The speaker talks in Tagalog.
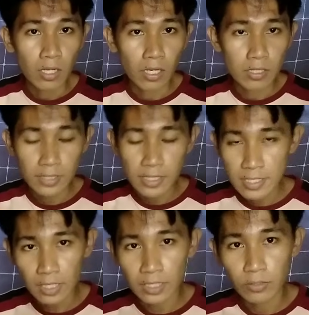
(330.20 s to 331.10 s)
uh,
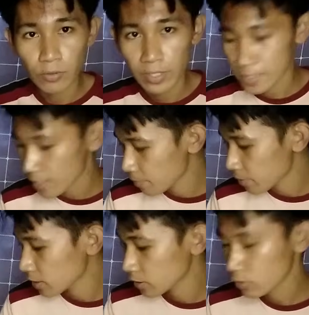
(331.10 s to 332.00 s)
tester nito ay kasama
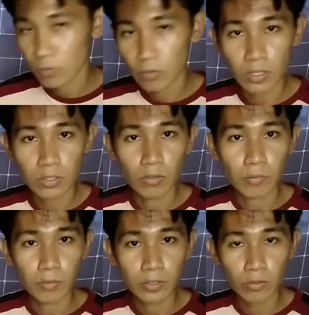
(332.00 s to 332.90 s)
na nitong ano,
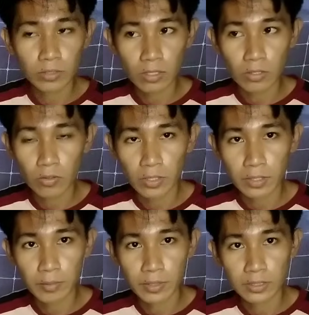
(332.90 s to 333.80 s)
in-order kong
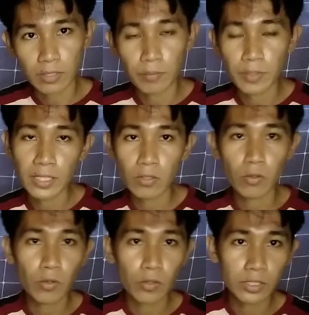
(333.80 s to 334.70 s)
inverter. Meaning kung
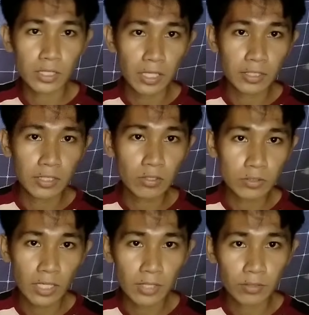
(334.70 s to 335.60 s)
order kayo nito,
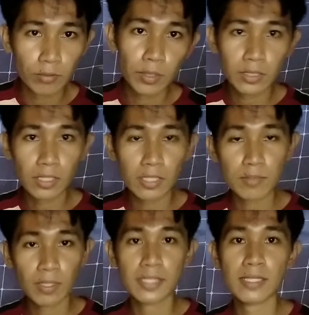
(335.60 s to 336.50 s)
tsaka ng inverter is
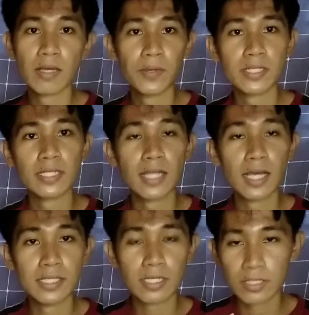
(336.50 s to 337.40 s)
magkasama na
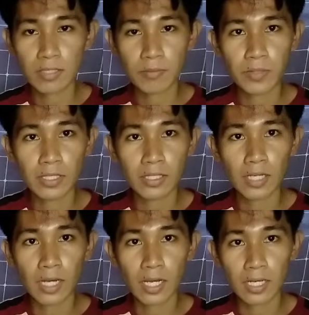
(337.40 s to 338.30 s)
sila. Isang shipping
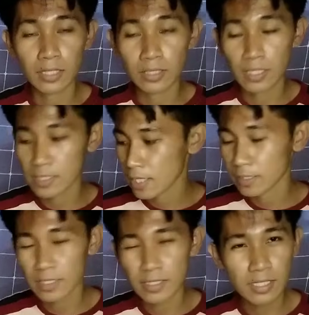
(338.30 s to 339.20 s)
address
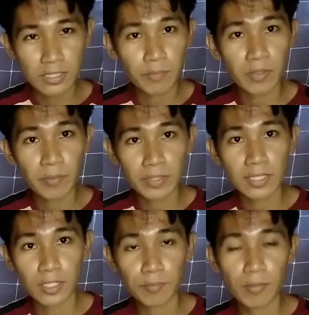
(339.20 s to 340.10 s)
lang, isang shipping fee
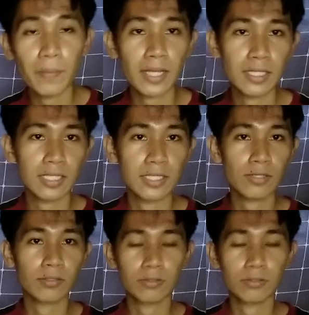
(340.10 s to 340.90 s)
din lang yung babayadan ninyo.